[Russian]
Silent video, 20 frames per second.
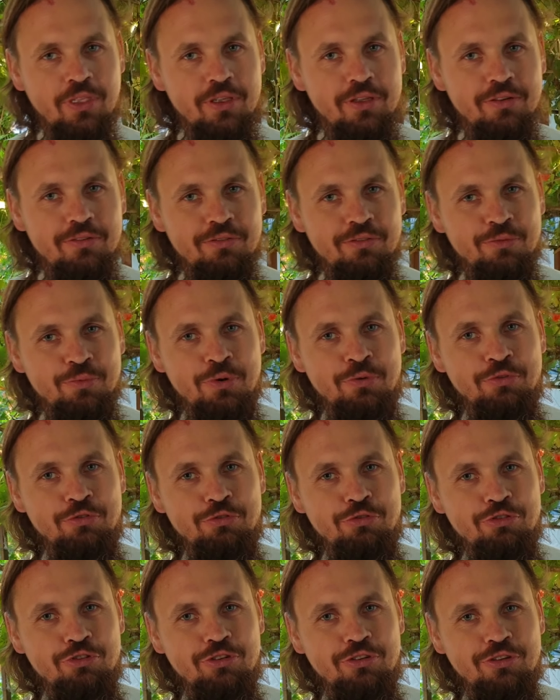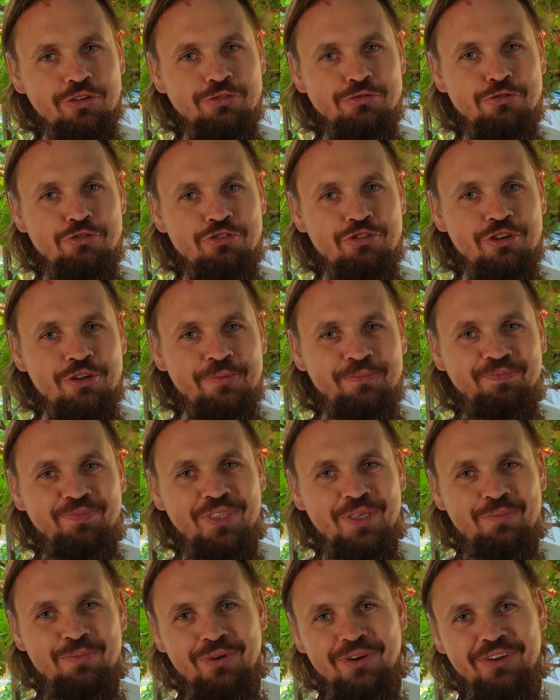В любом случае это лучше
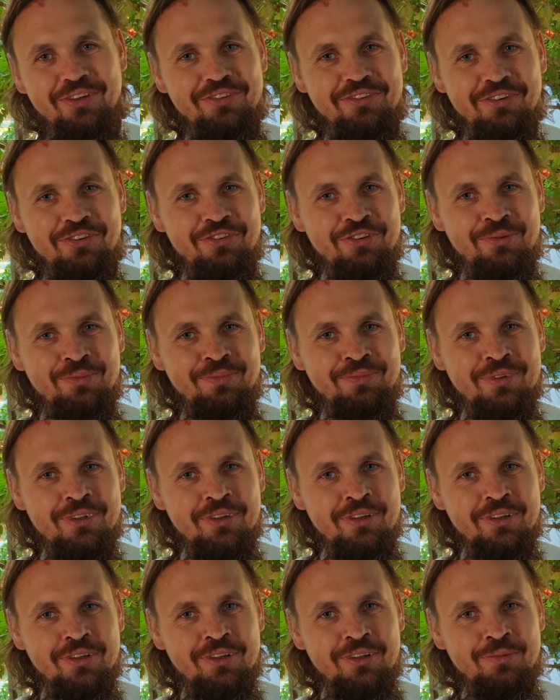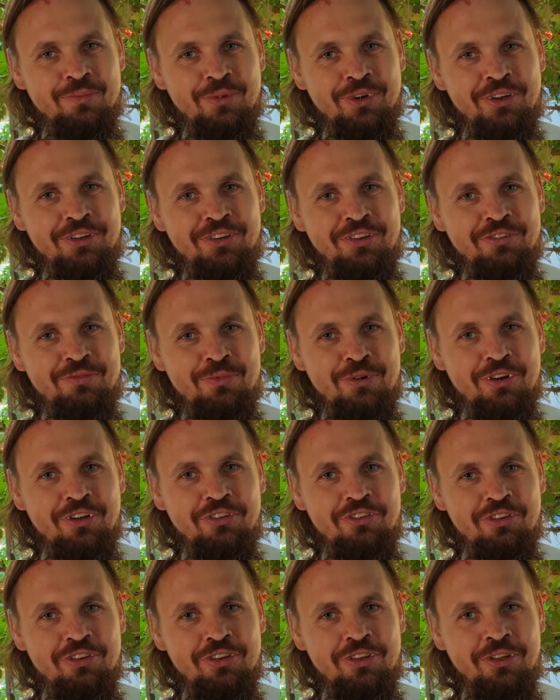и полезнее, чем майонез в
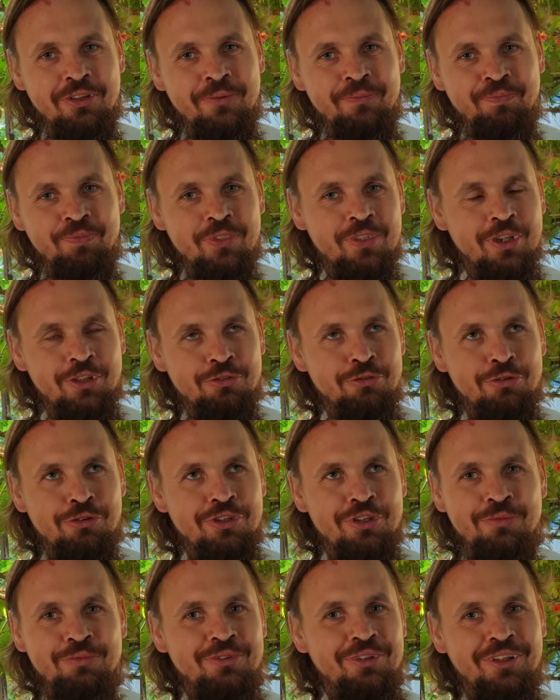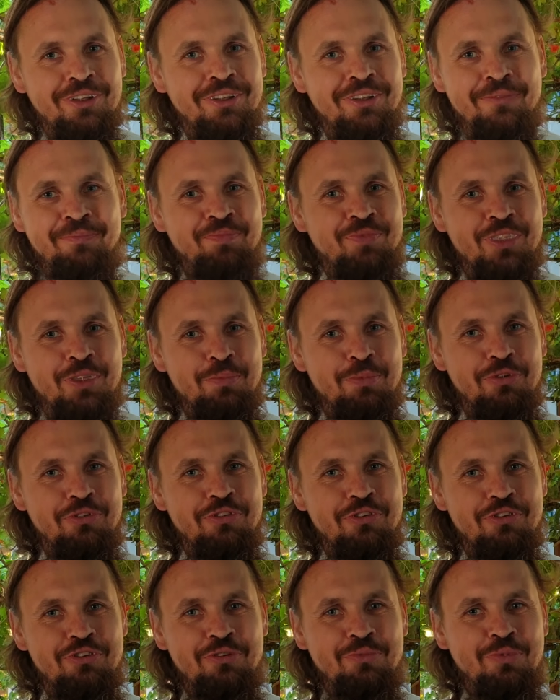магазине, который каким-то
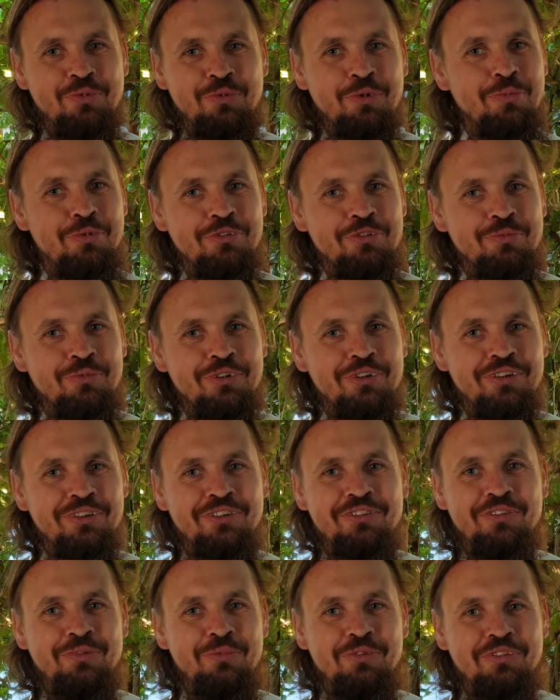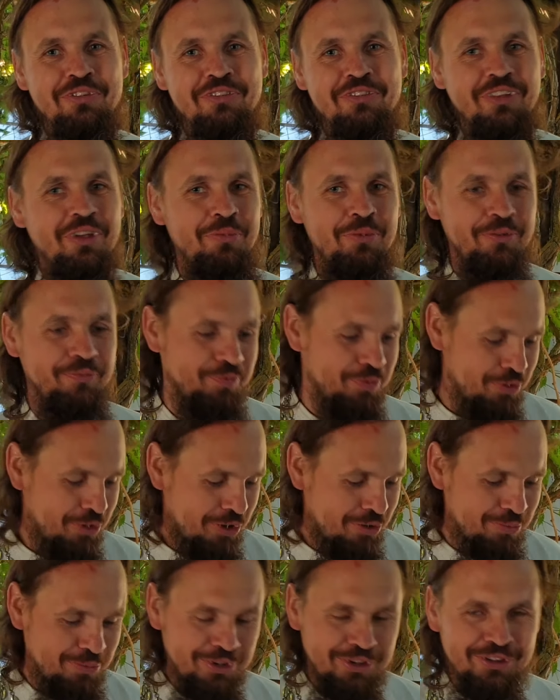непостижимым образом хранится месяцами.
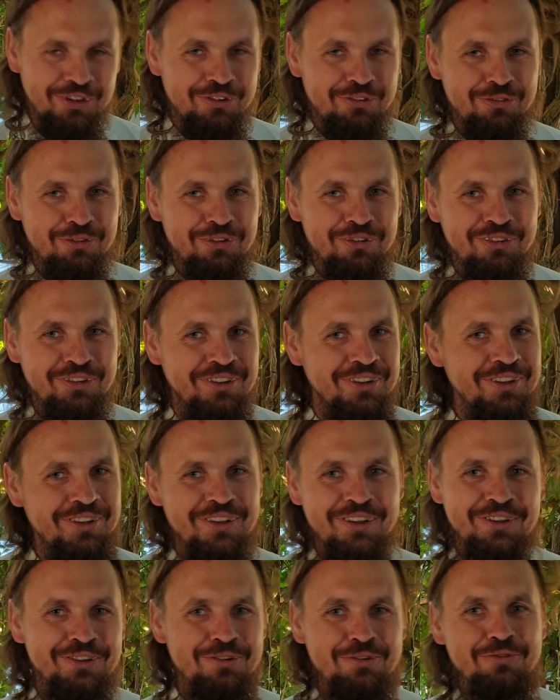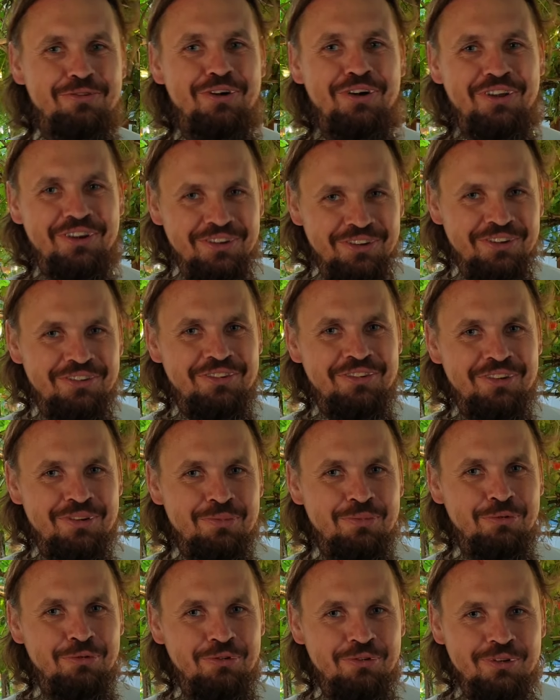Этот майонез у вас долго храниться не
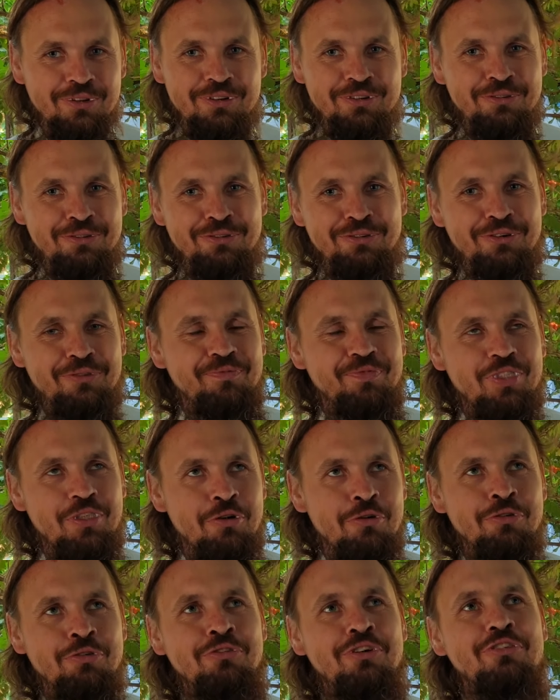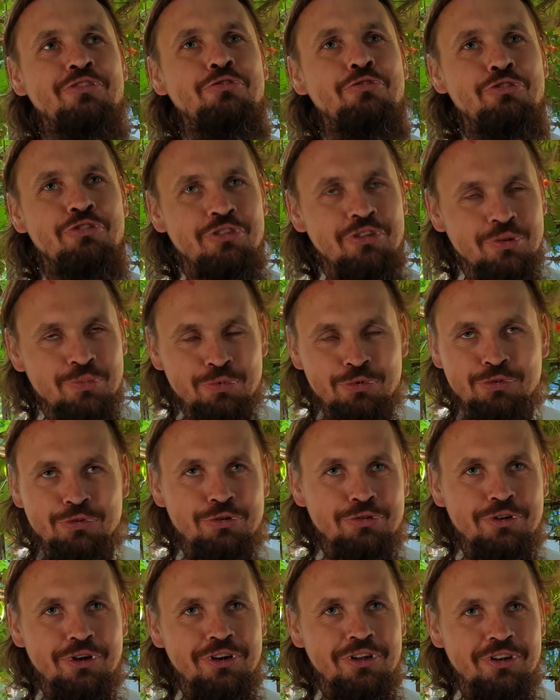будет. Но он у вас точно не будет
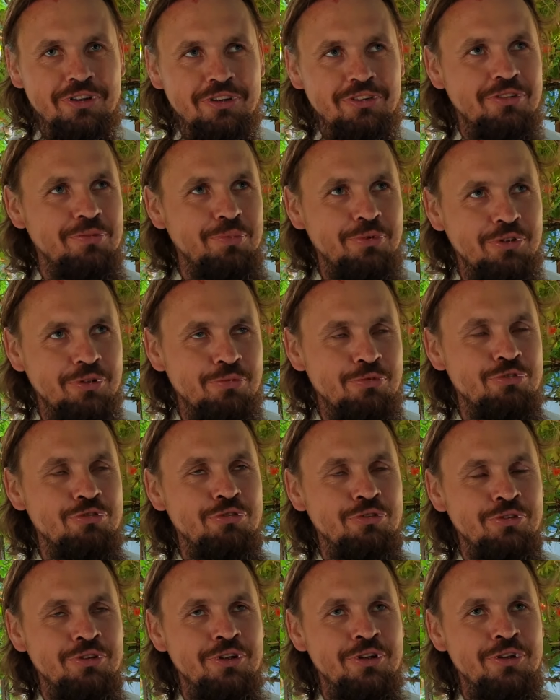долго храниться, потому что он